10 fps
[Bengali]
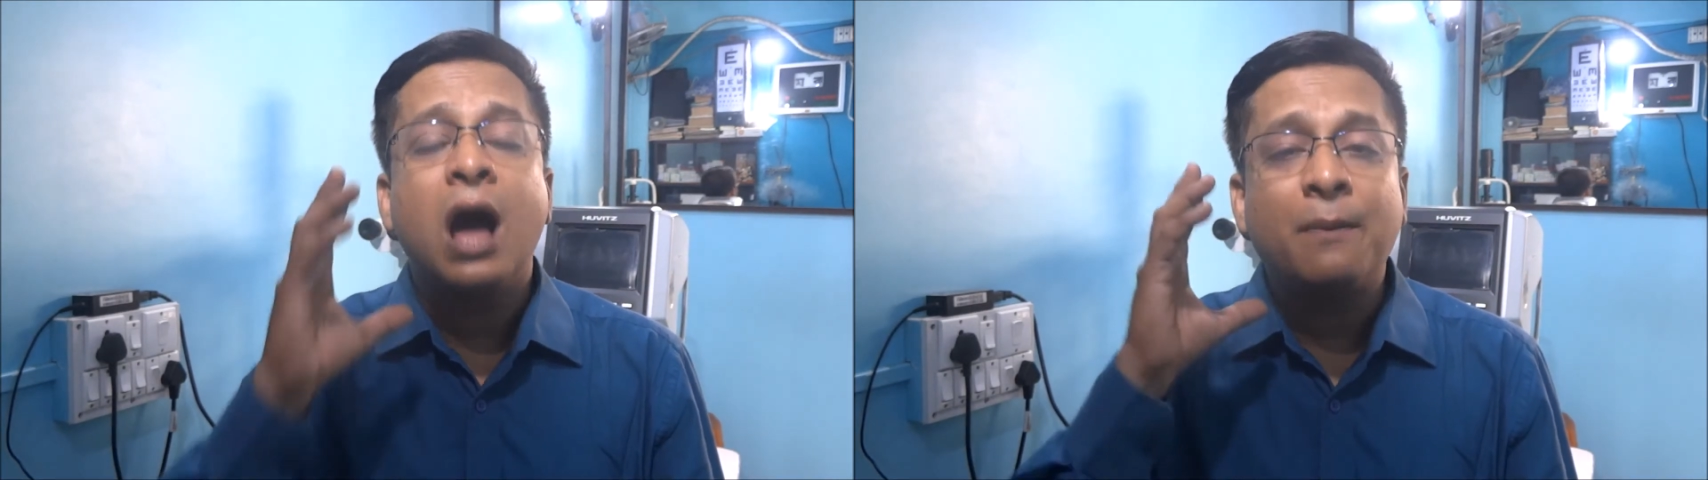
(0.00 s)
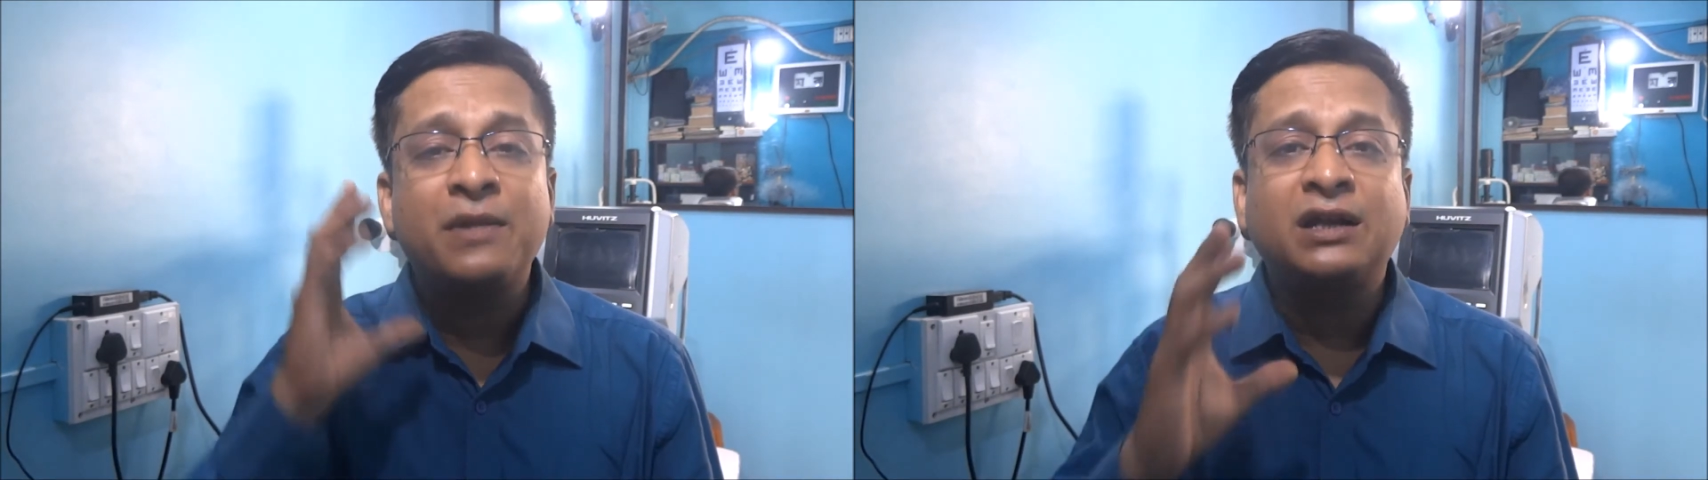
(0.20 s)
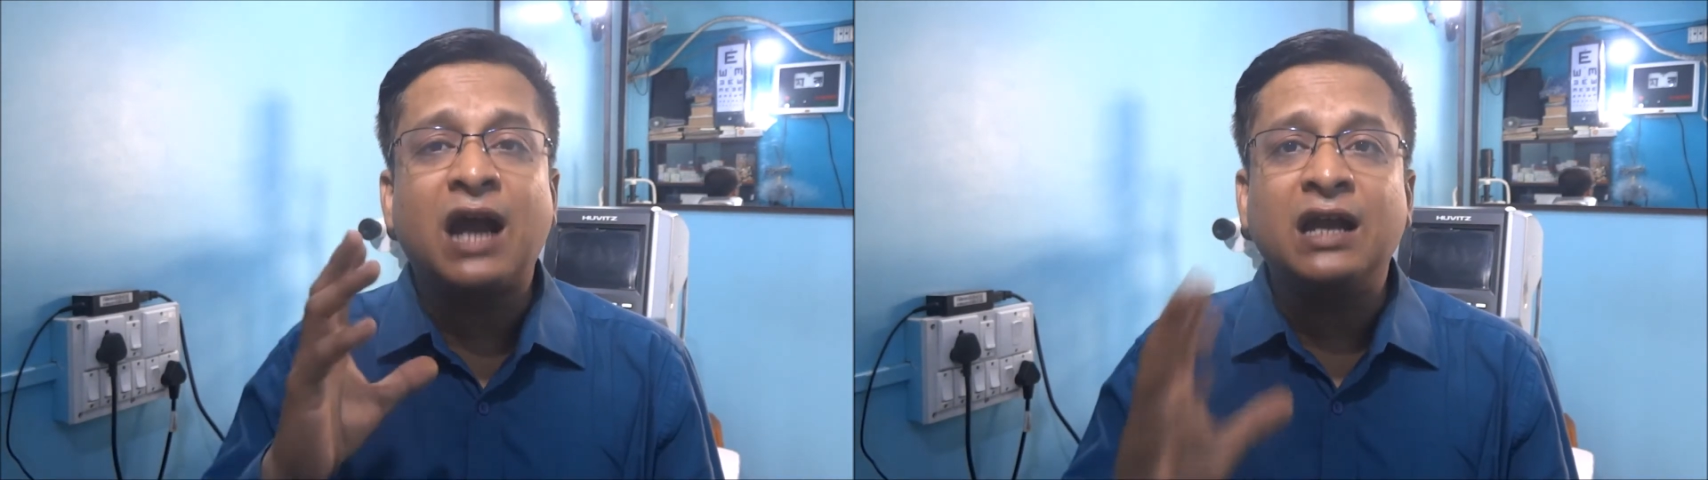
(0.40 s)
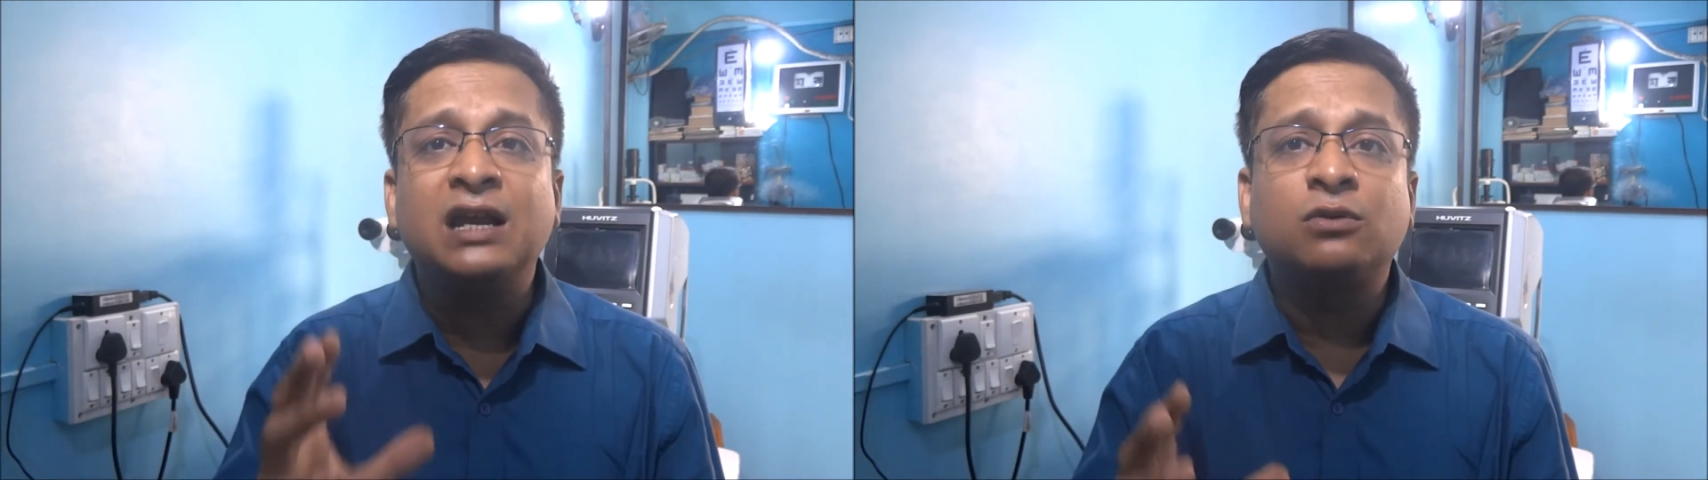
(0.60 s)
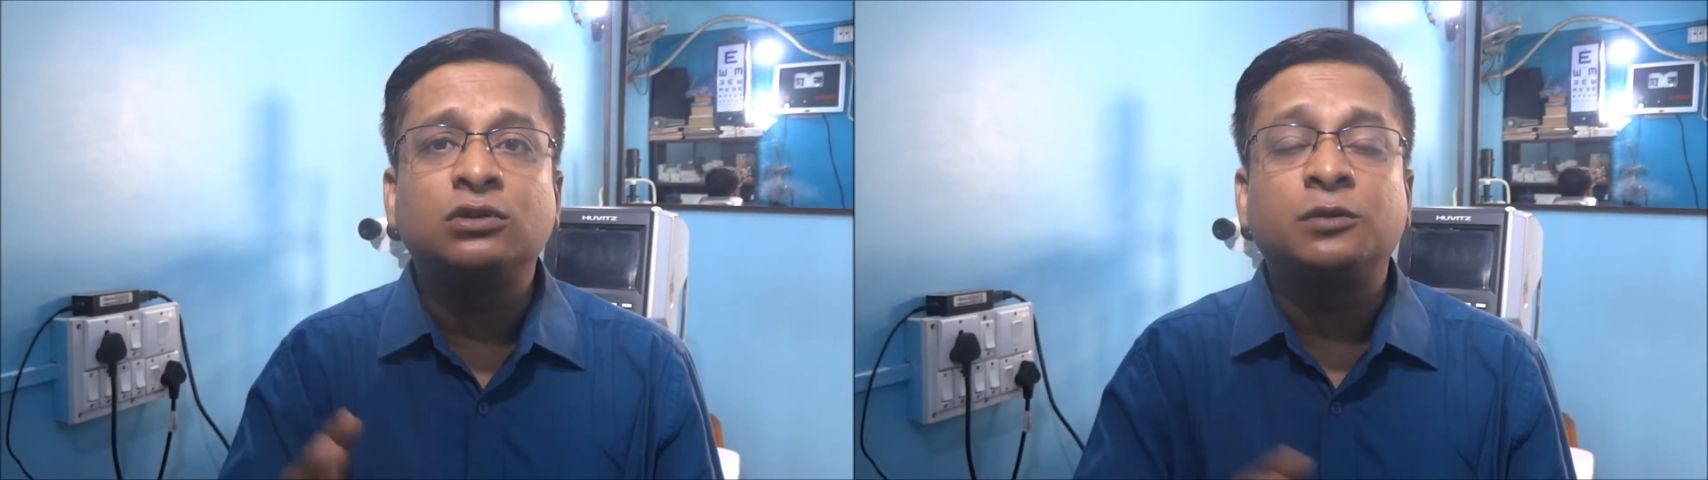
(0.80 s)
আপনি একটা
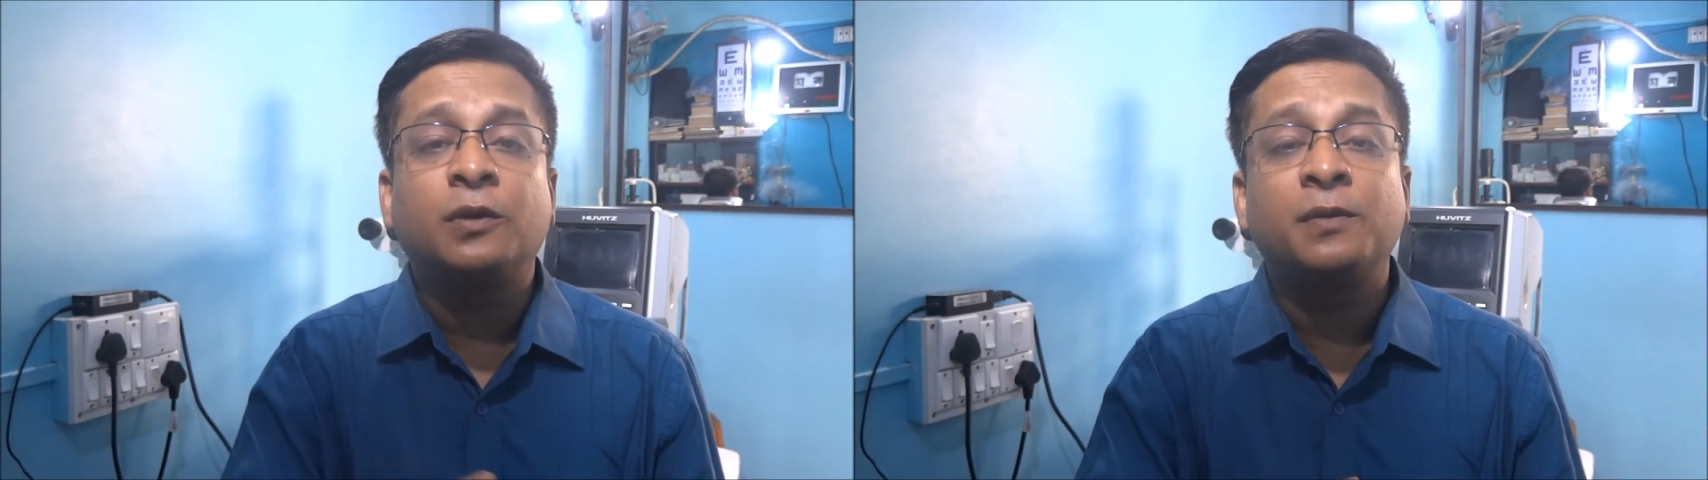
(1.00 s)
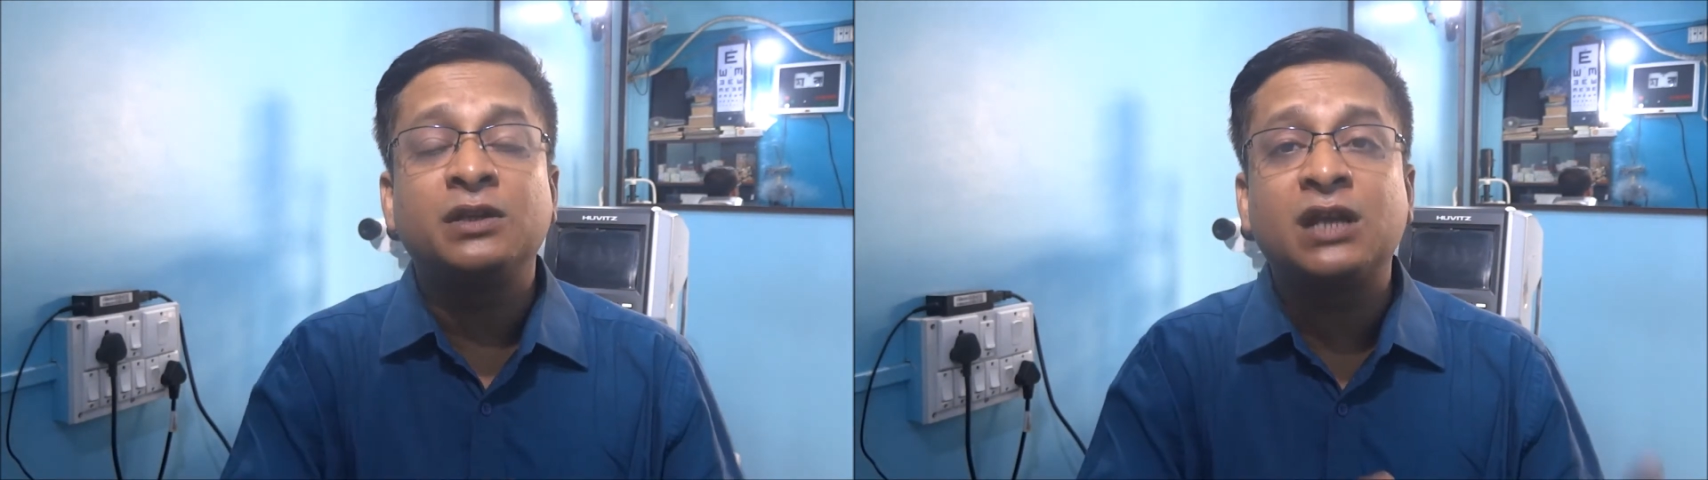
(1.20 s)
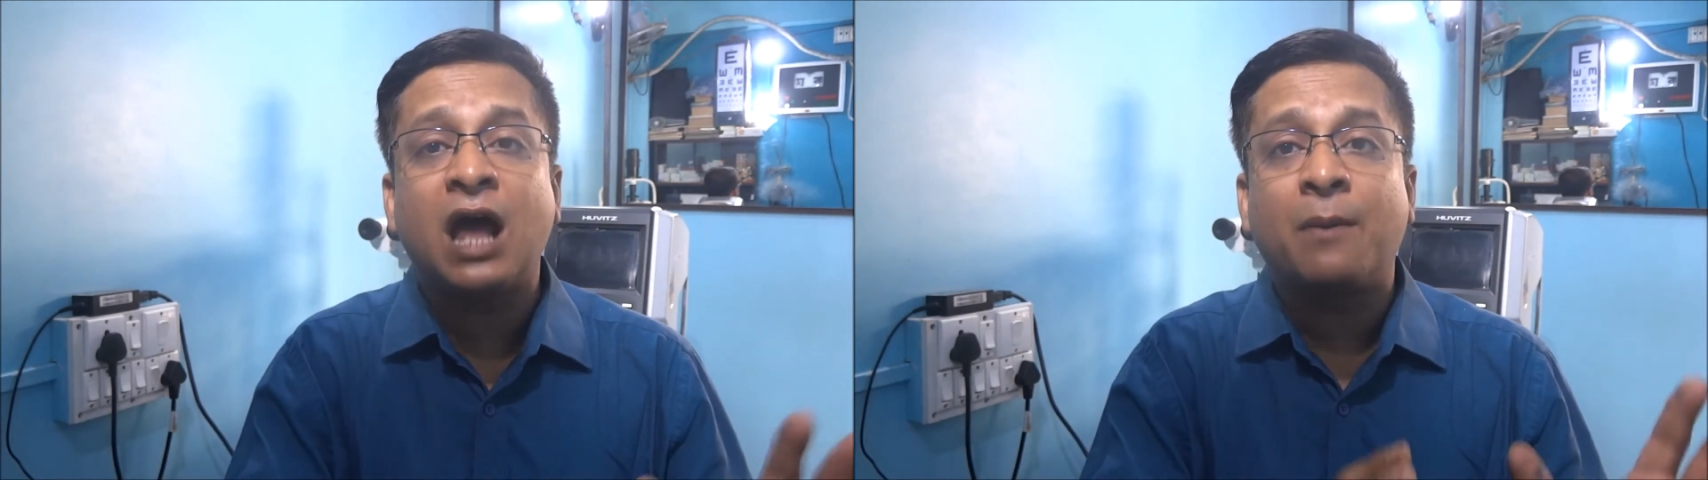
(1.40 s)
আইডিয়া করতে পারবেন যে না